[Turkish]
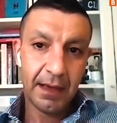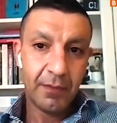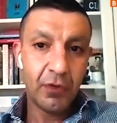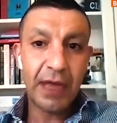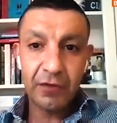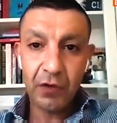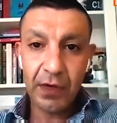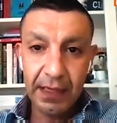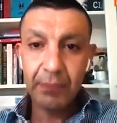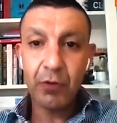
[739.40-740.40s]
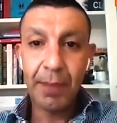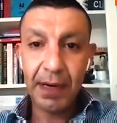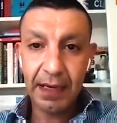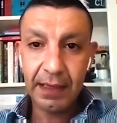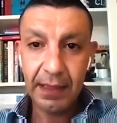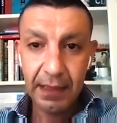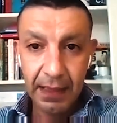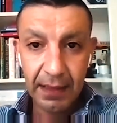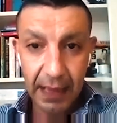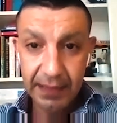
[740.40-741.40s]
Bundan sonra kripto
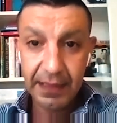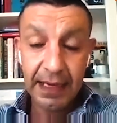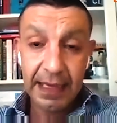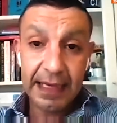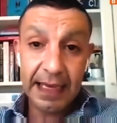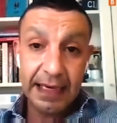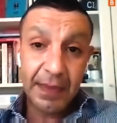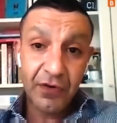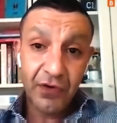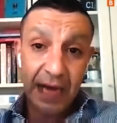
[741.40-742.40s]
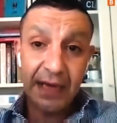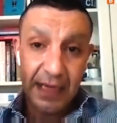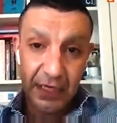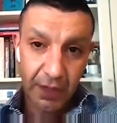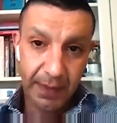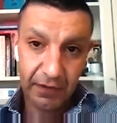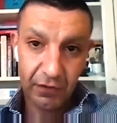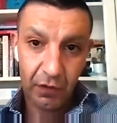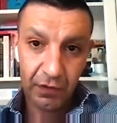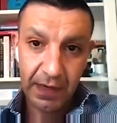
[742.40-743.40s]
paralar yeni bir rally yaşamak
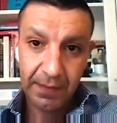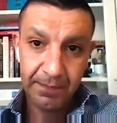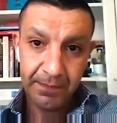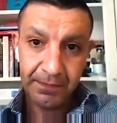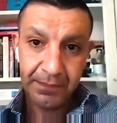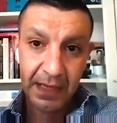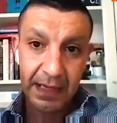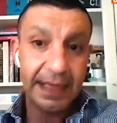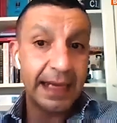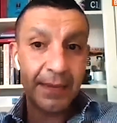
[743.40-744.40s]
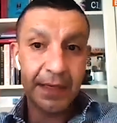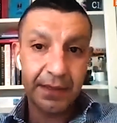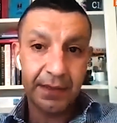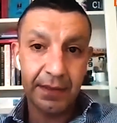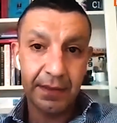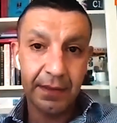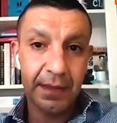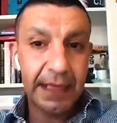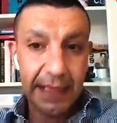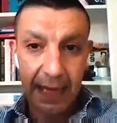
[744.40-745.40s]
istiyorsa yeni bir
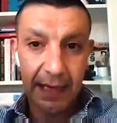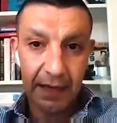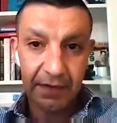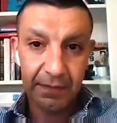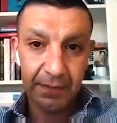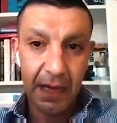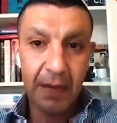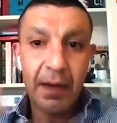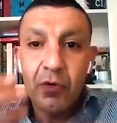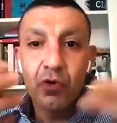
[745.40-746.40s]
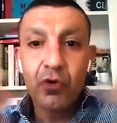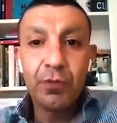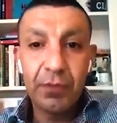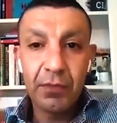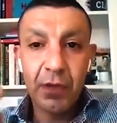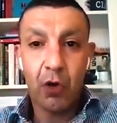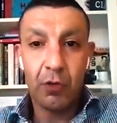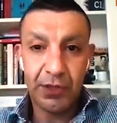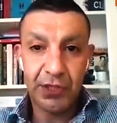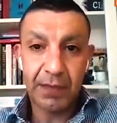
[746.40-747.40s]
hikaye lazım. Ama bu kurumla
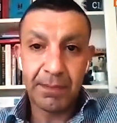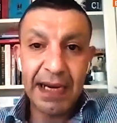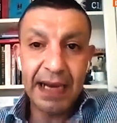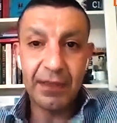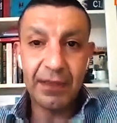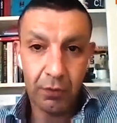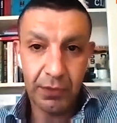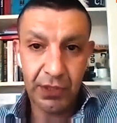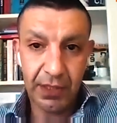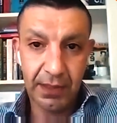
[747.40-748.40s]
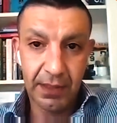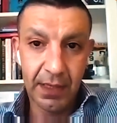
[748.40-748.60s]
olmayacak. Bireyle de olmayacak.